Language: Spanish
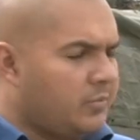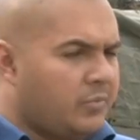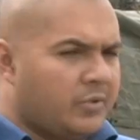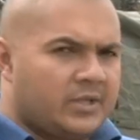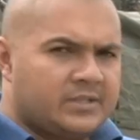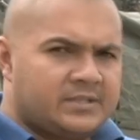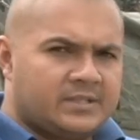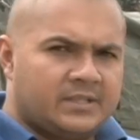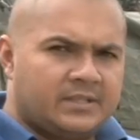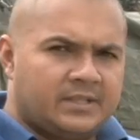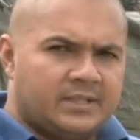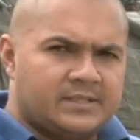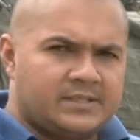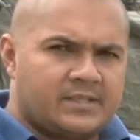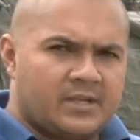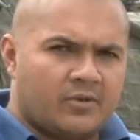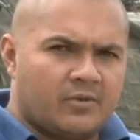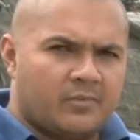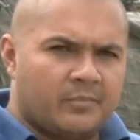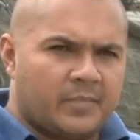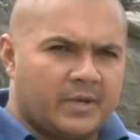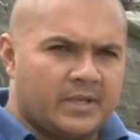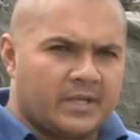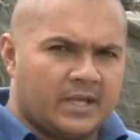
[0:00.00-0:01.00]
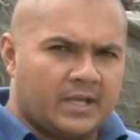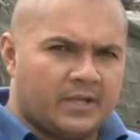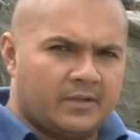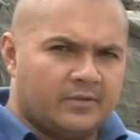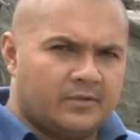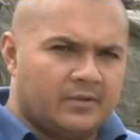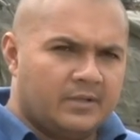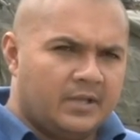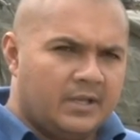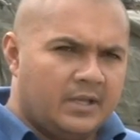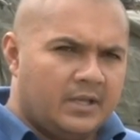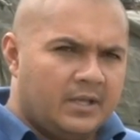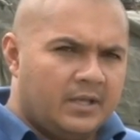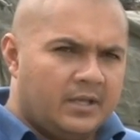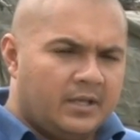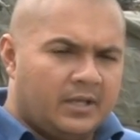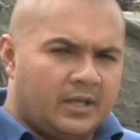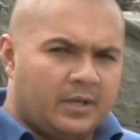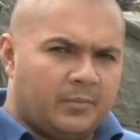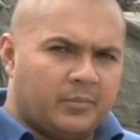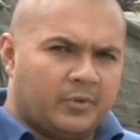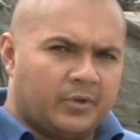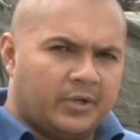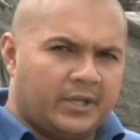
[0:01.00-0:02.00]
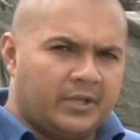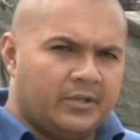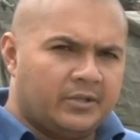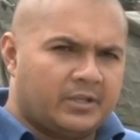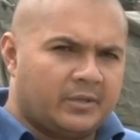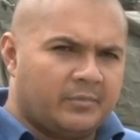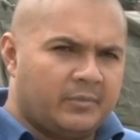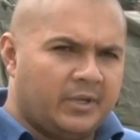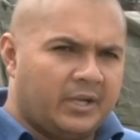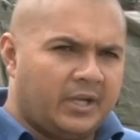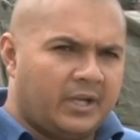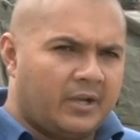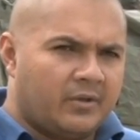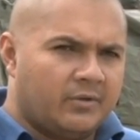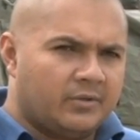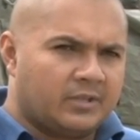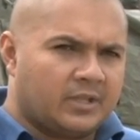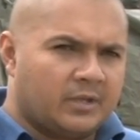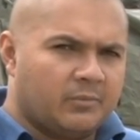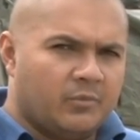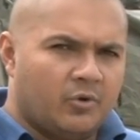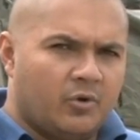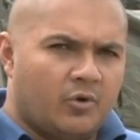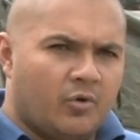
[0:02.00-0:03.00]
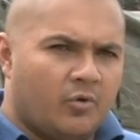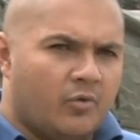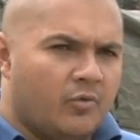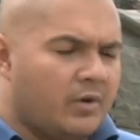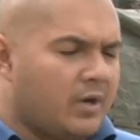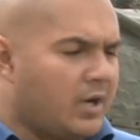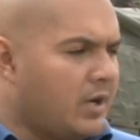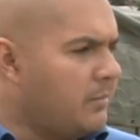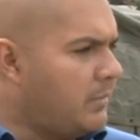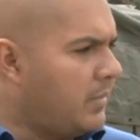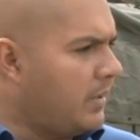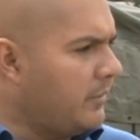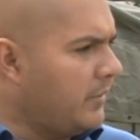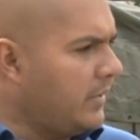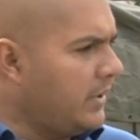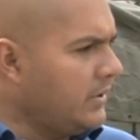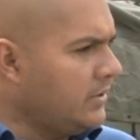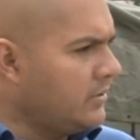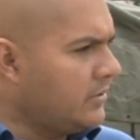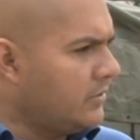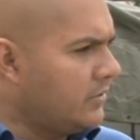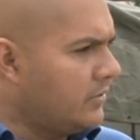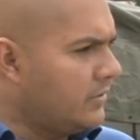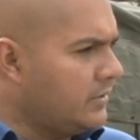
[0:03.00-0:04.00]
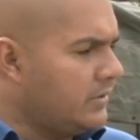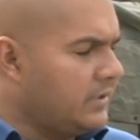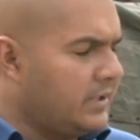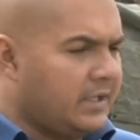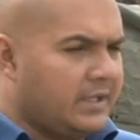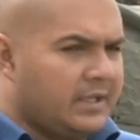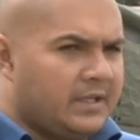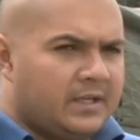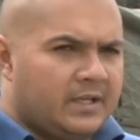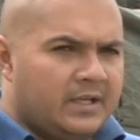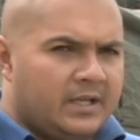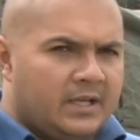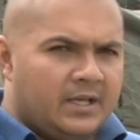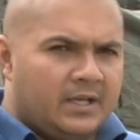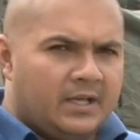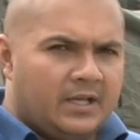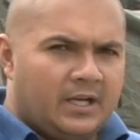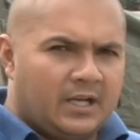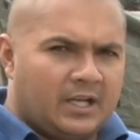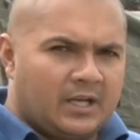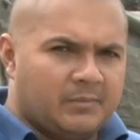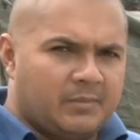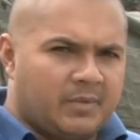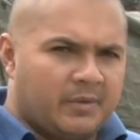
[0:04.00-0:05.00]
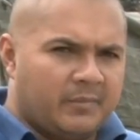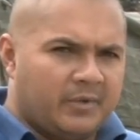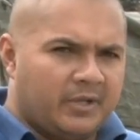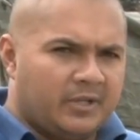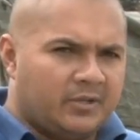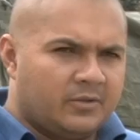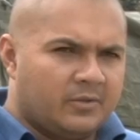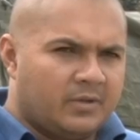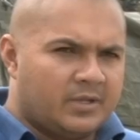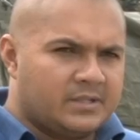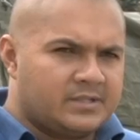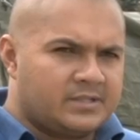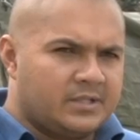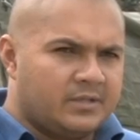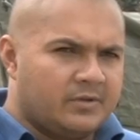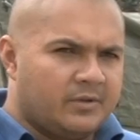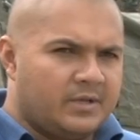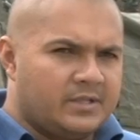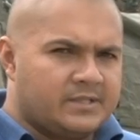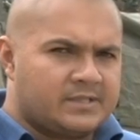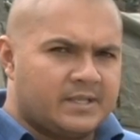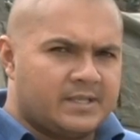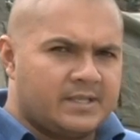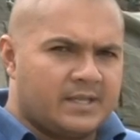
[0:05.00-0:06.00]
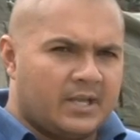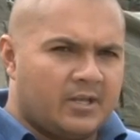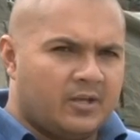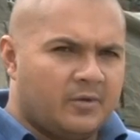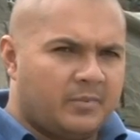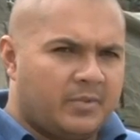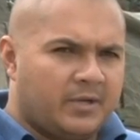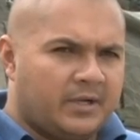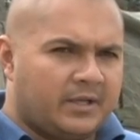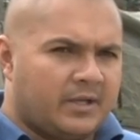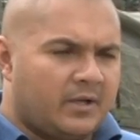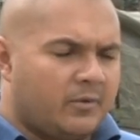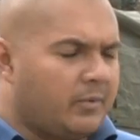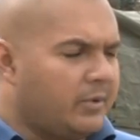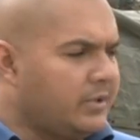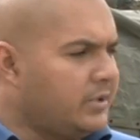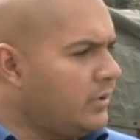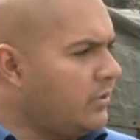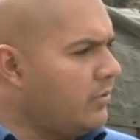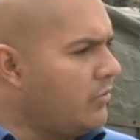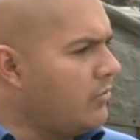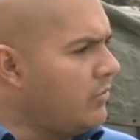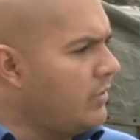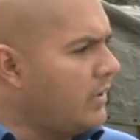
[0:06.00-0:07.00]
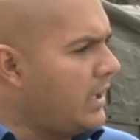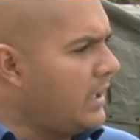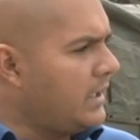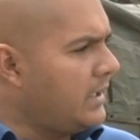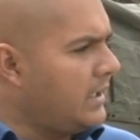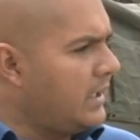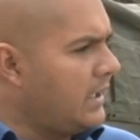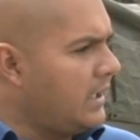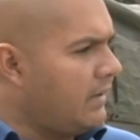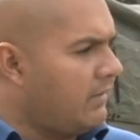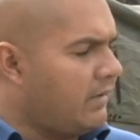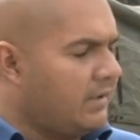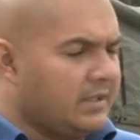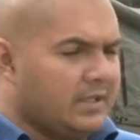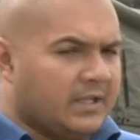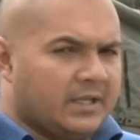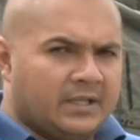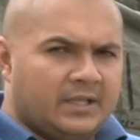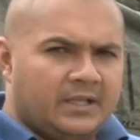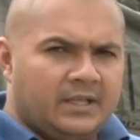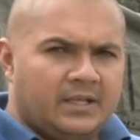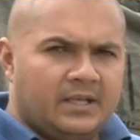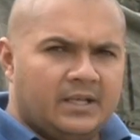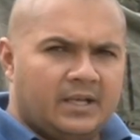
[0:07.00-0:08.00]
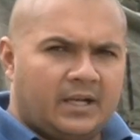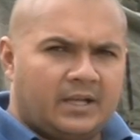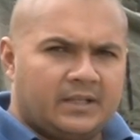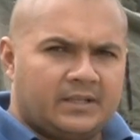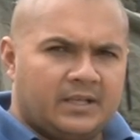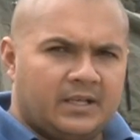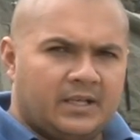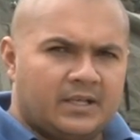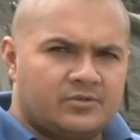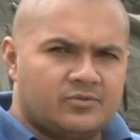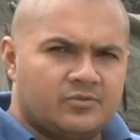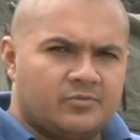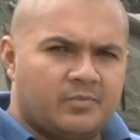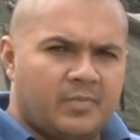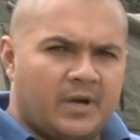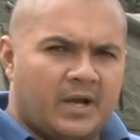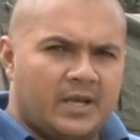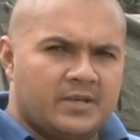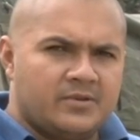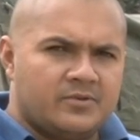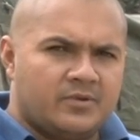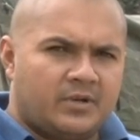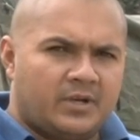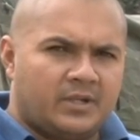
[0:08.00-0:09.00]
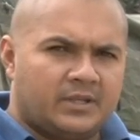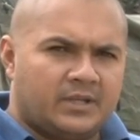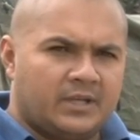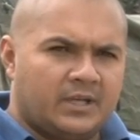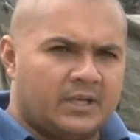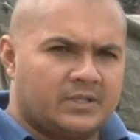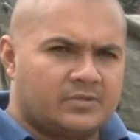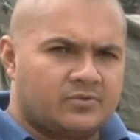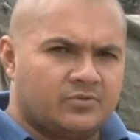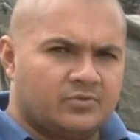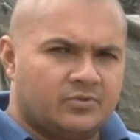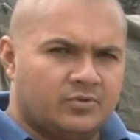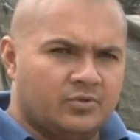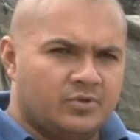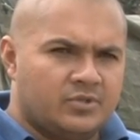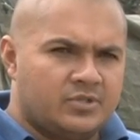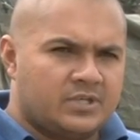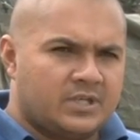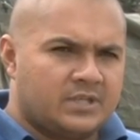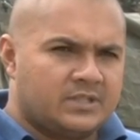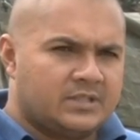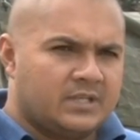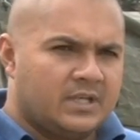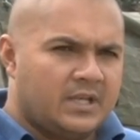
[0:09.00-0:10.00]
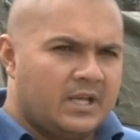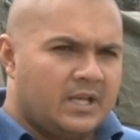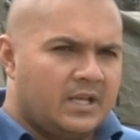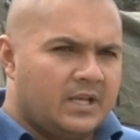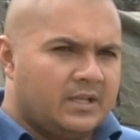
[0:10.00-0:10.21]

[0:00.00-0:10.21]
y pueda sentirse acompañado. Es por ello también que contamos con un campamento donde el campamento ha sido diseñado para que cuente con un área de lavandería, que tenga sus baños, que tenga sus duchas.